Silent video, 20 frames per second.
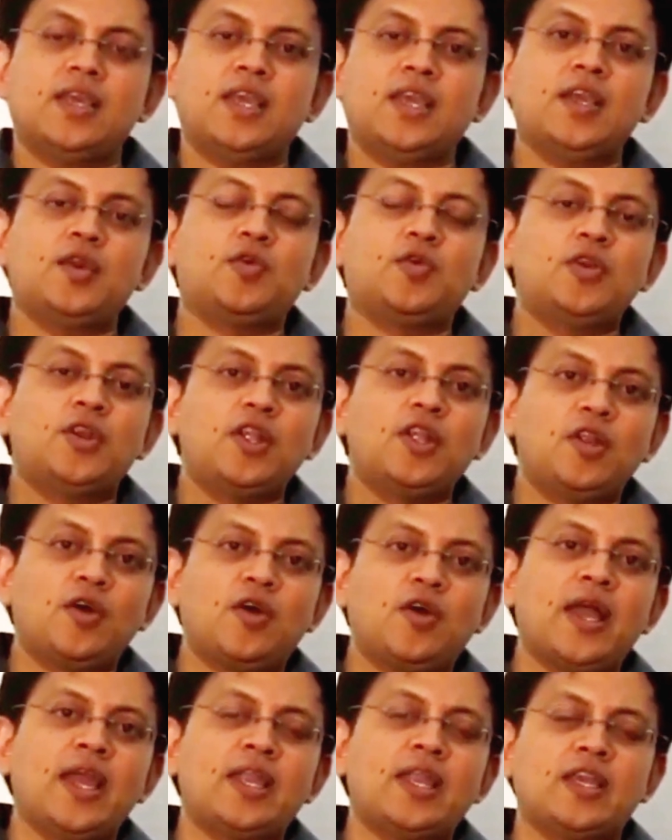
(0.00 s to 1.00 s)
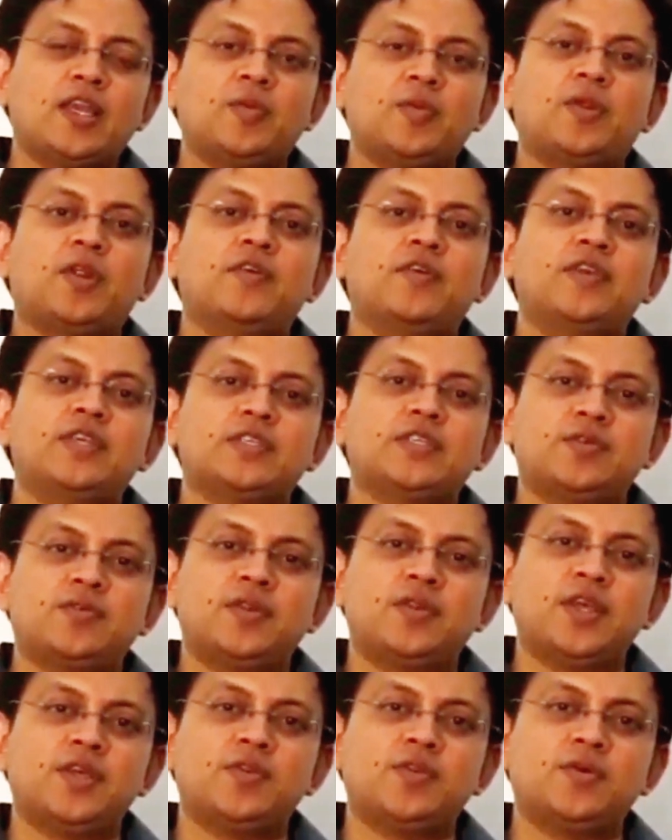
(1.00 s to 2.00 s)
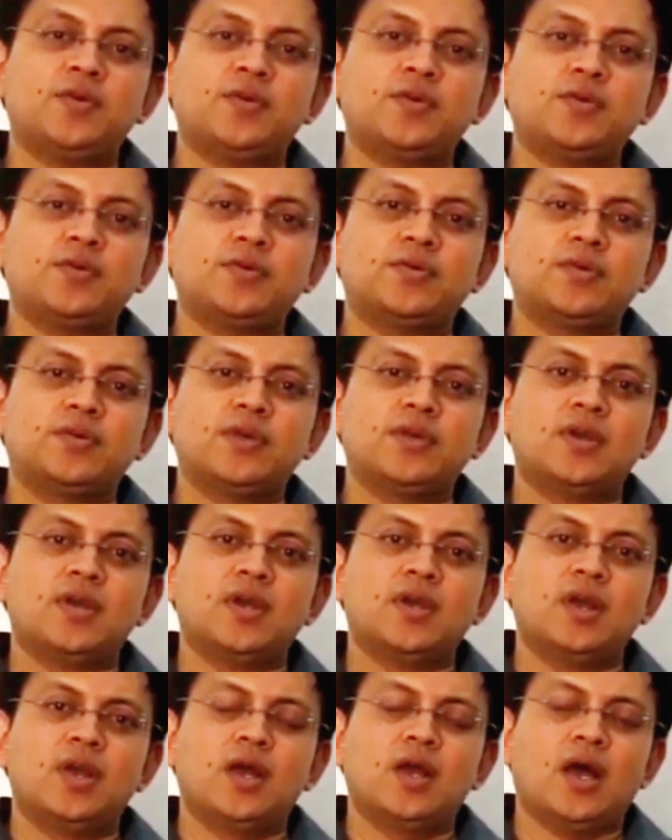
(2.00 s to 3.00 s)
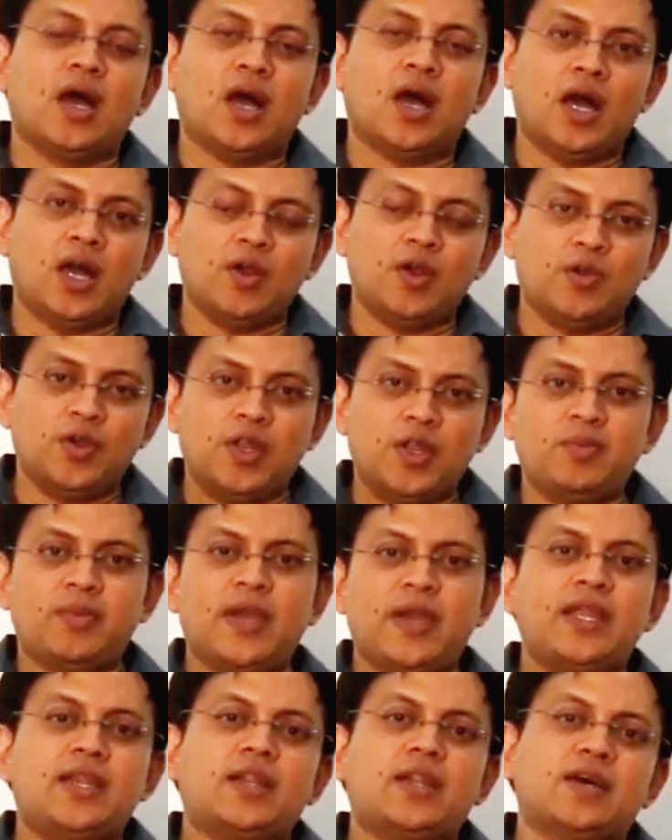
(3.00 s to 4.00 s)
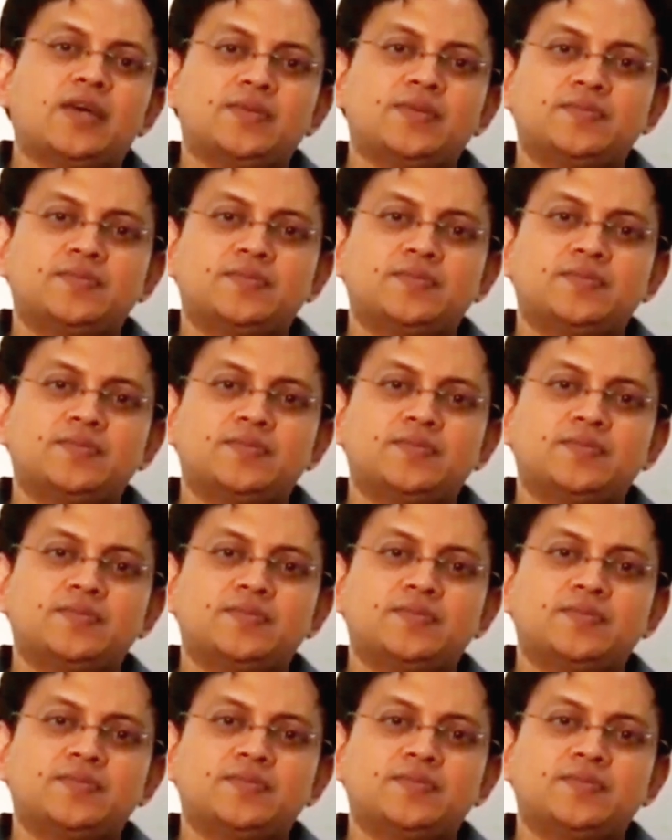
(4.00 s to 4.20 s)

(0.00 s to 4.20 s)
ఏ గుడిలో ఆయనకి ప్రవేశం లేదో ఆ గుడి బయట